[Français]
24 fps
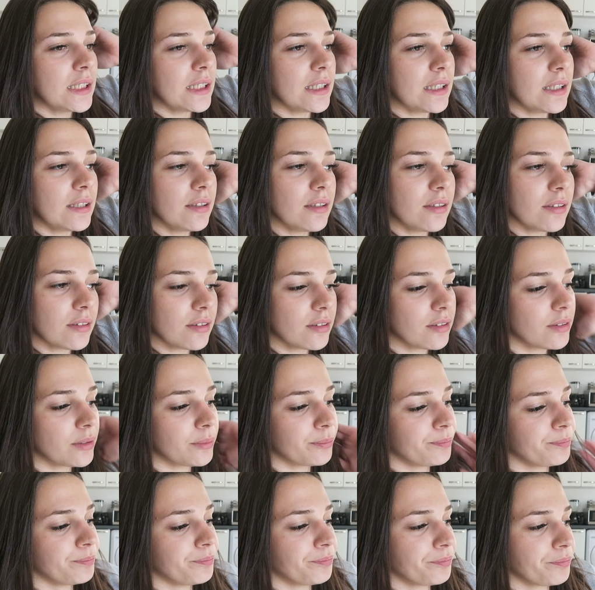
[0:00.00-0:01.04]
Et,
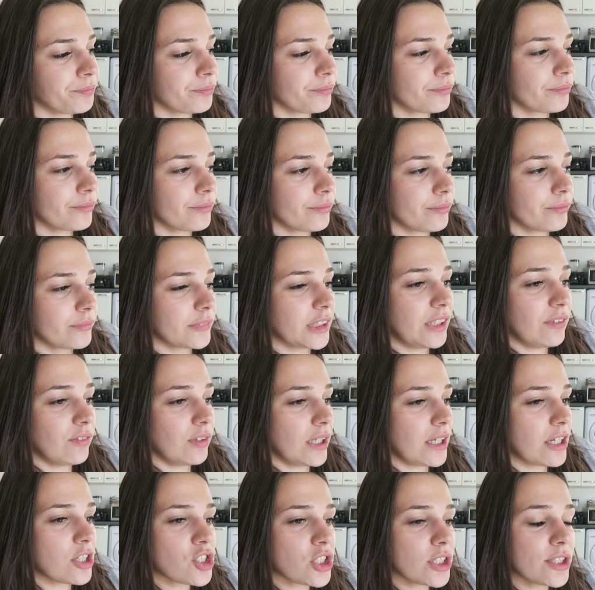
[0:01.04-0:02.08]
euh, et
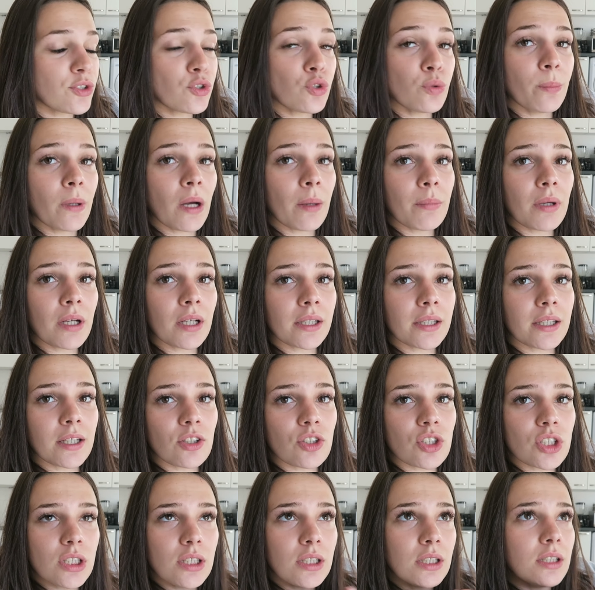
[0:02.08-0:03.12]
voilà, j'ai super mal
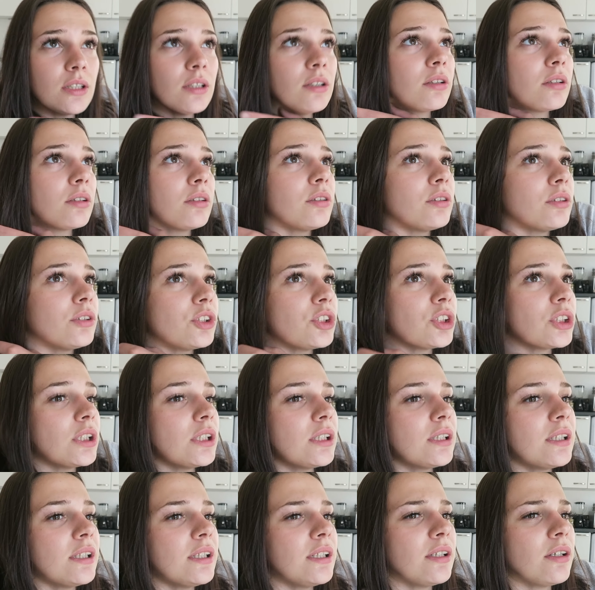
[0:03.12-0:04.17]
réagi.
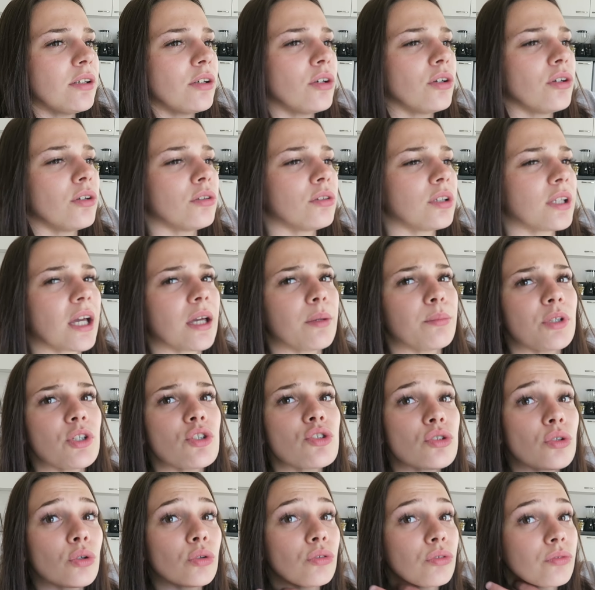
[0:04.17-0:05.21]
j'ai été très
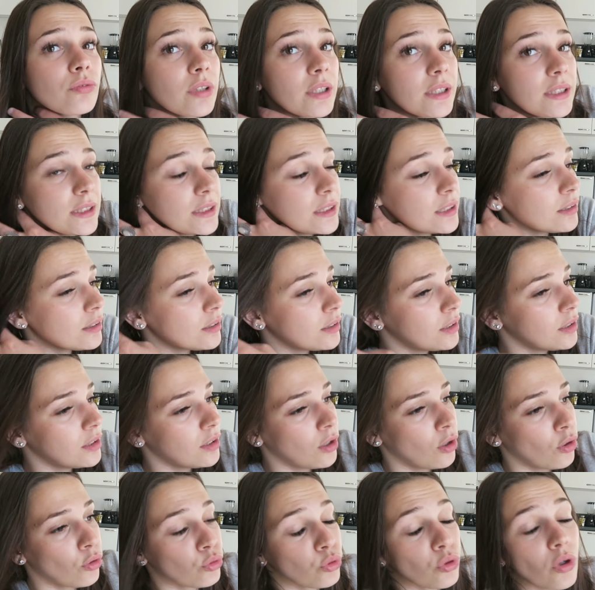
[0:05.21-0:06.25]
méchante, on va dire.
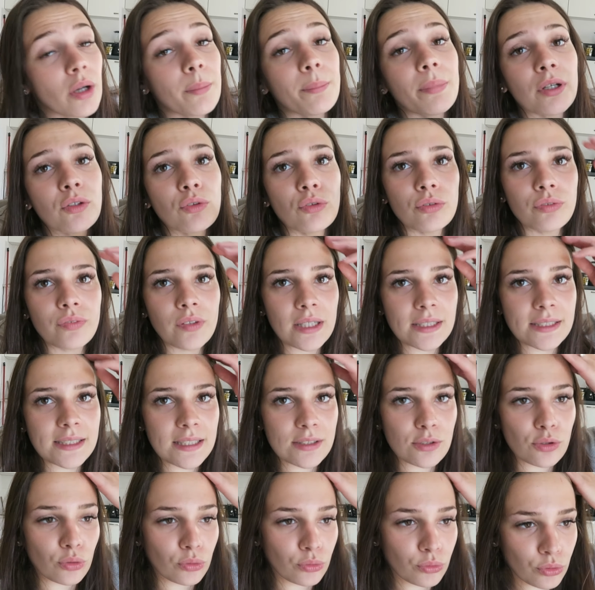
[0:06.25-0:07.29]
J'aurais pas dû faire
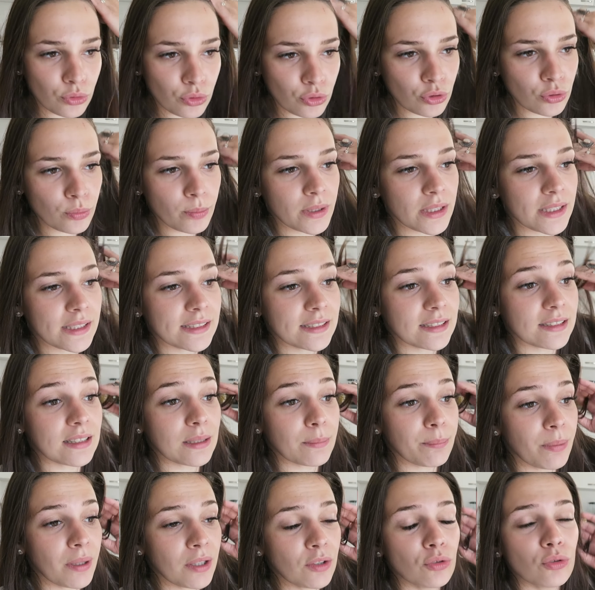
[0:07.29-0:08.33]
ça sur YouTube et
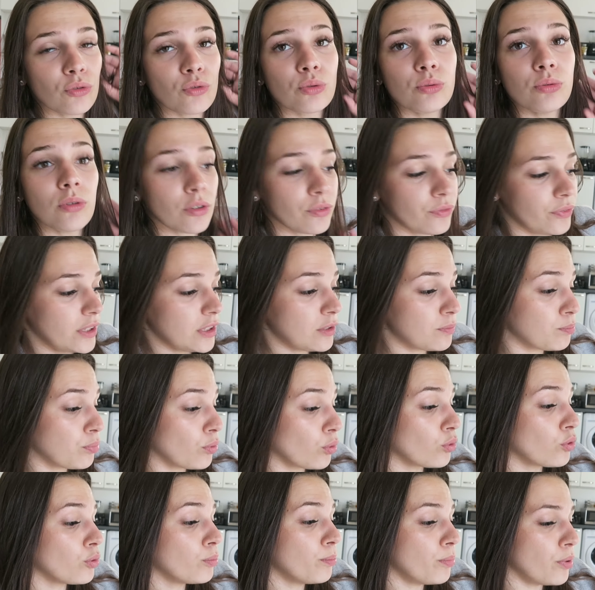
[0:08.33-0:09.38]
c'était pas du tout en fait
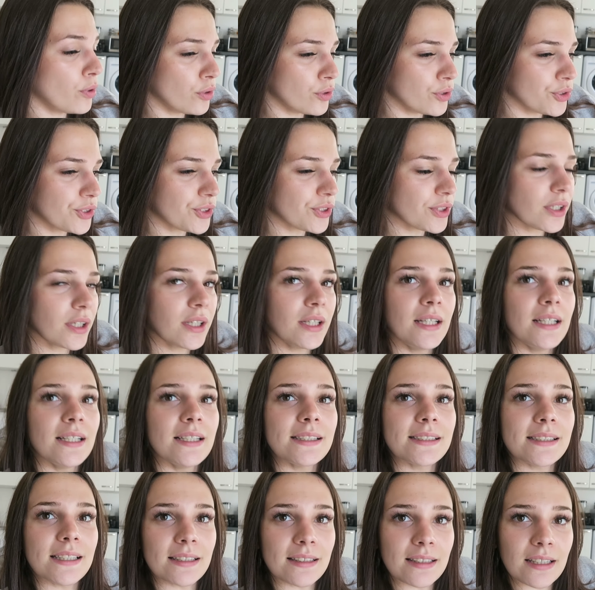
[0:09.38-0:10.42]
pour le buzz.
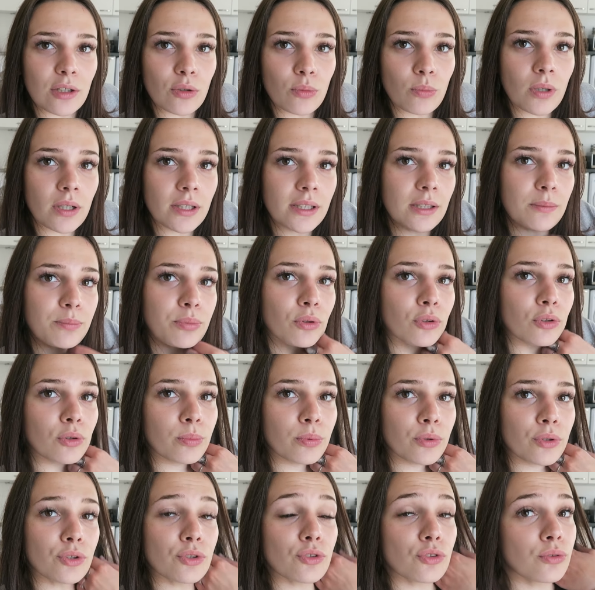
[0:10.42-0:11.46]
C'était loin d'être pour le
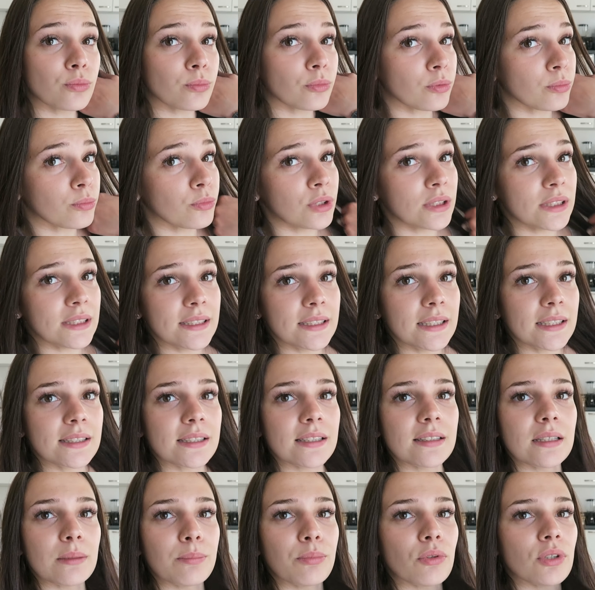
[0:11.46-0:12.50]
buzz, tout le monde me disait que
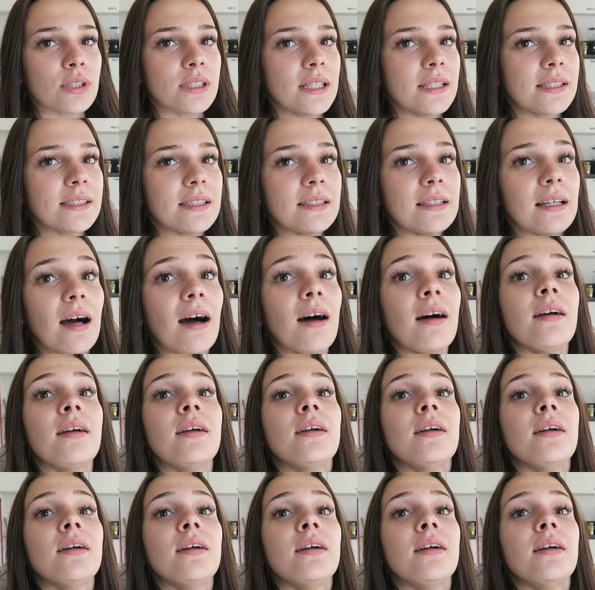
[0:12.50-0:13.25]
c'était pour ça, etc.